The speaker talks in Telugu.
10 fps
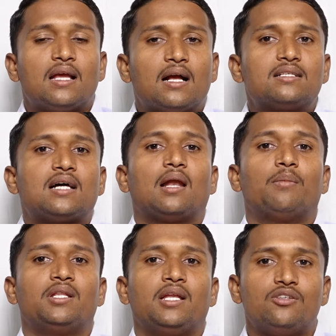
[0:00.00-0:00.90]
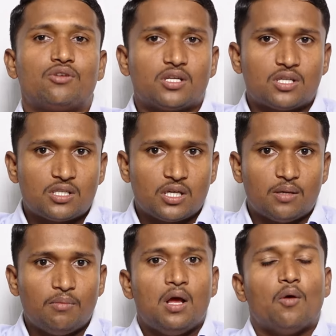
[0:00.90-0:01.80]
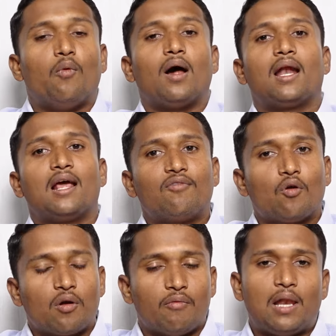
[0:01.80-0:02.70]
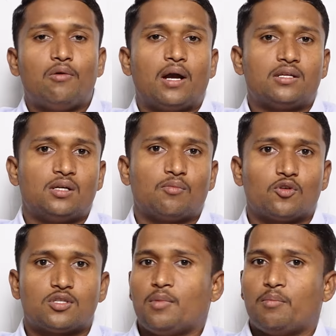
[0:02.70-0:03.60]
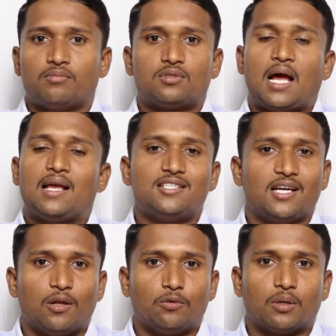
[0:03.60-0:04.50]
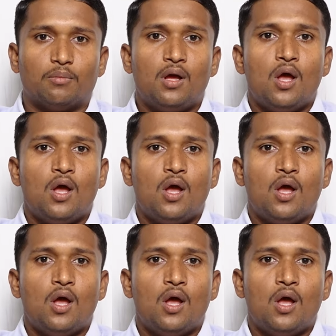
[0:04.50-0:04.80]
ఇంకా చాలామందిని ఎడ్యుకేషన్ చేయడం వాళ్ళ లైఫ్లో కూడా వాల్యూ యాడ్ చేయడం కోసం మేము సాయం చేయగలుగుతాం